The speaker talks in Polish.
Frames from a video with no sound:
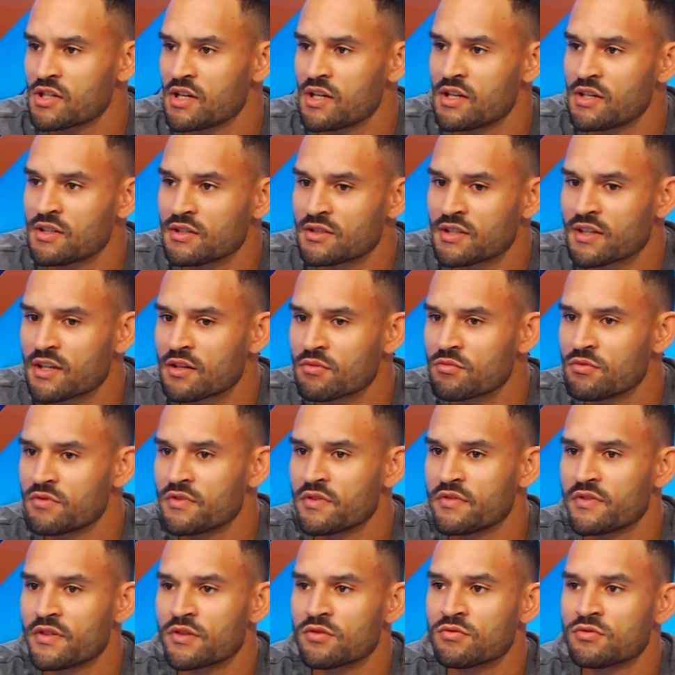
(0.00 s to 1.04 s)
ale tak jak
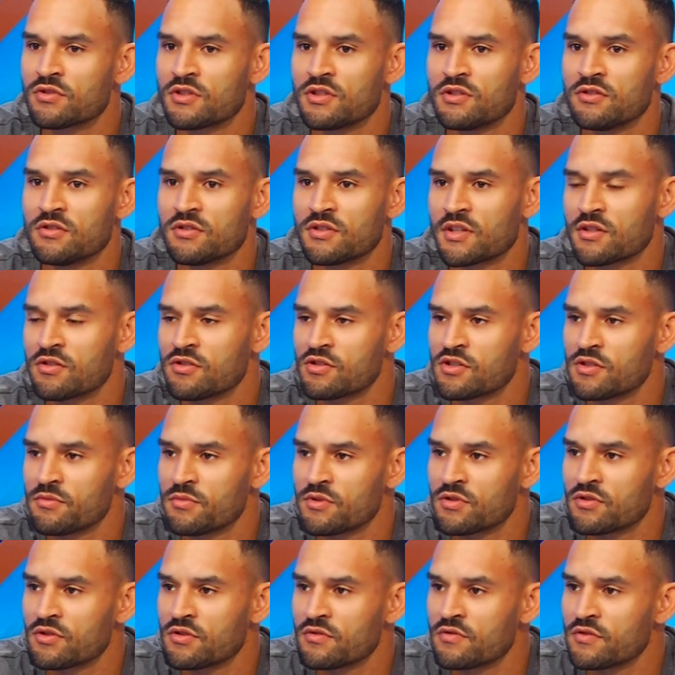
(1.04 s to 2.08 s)
mówię, warunki do tego,
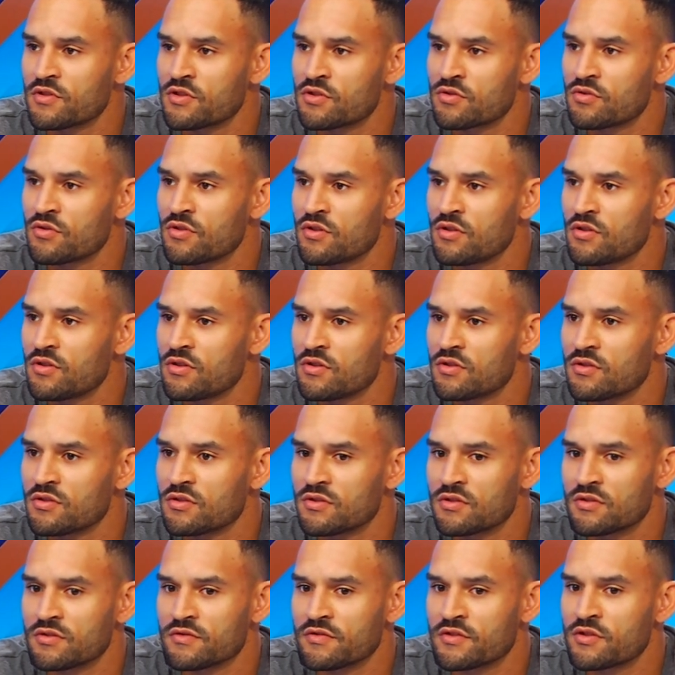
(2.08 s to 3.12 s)
żeby to wyszło,
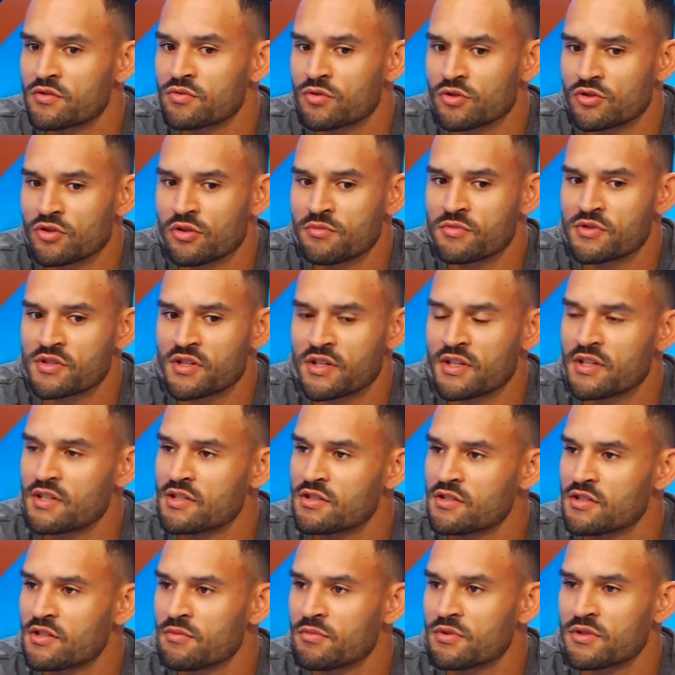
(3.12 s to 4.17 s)
wyszło dobrze
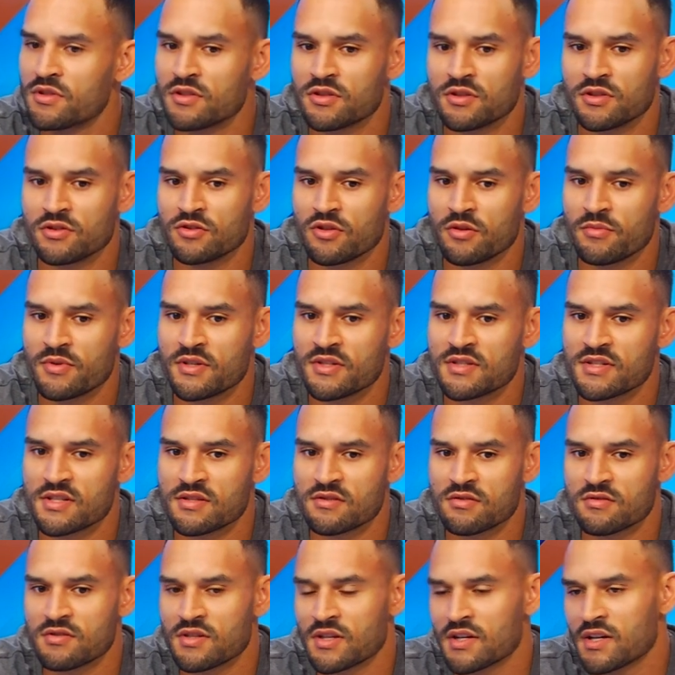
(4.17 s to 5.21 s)
i żeby dobry
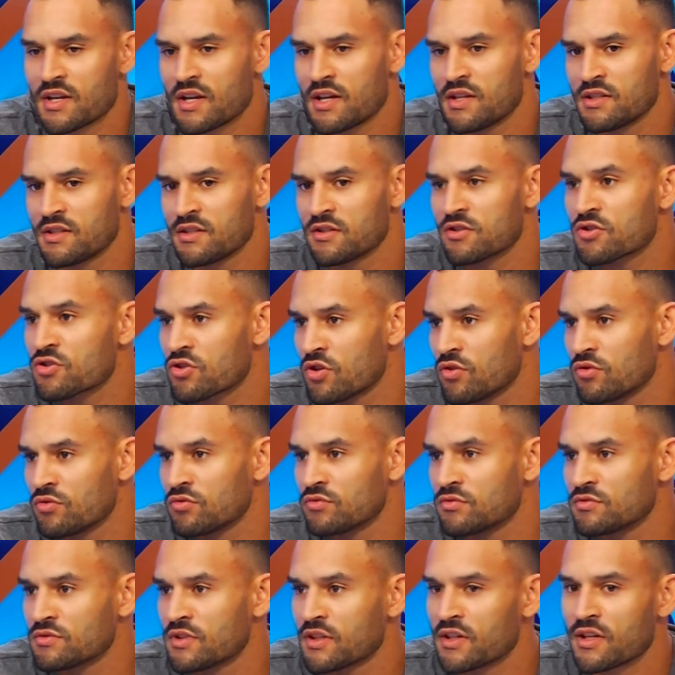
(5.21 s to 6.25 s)
sezon zagrali są.
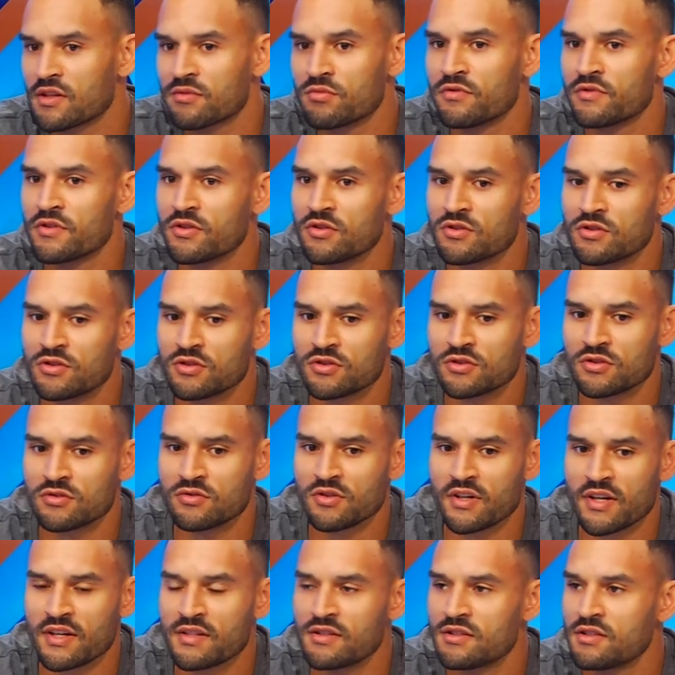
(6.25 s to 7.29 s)
Tak jak mówię, oni
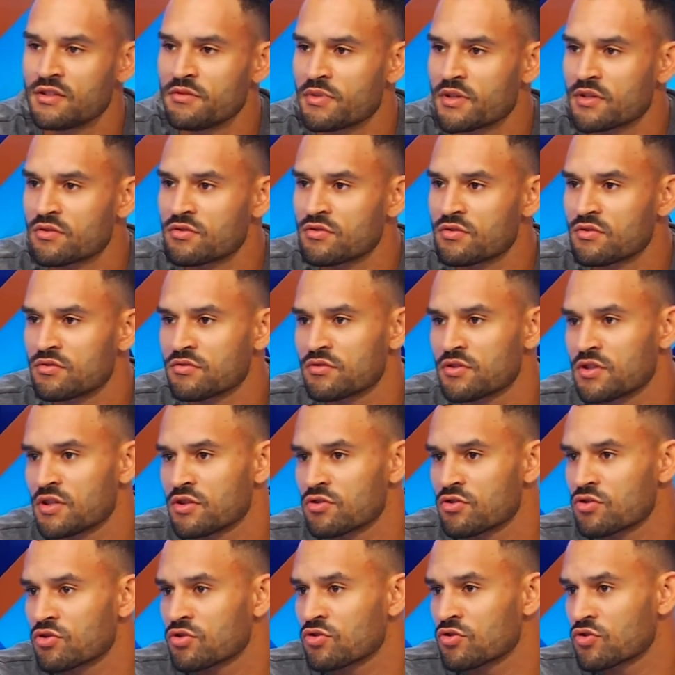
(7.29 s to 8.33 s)
są chętni, pracują
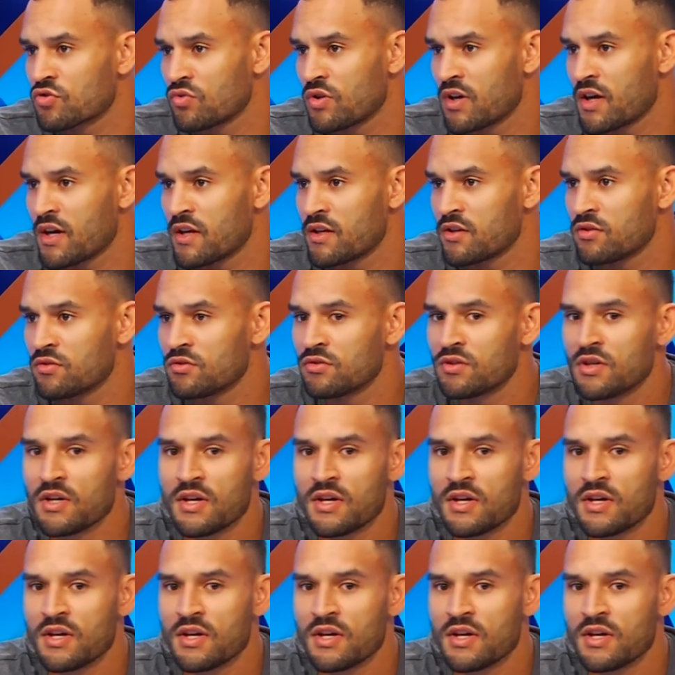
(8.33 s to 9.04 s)
ciężko, słuchają.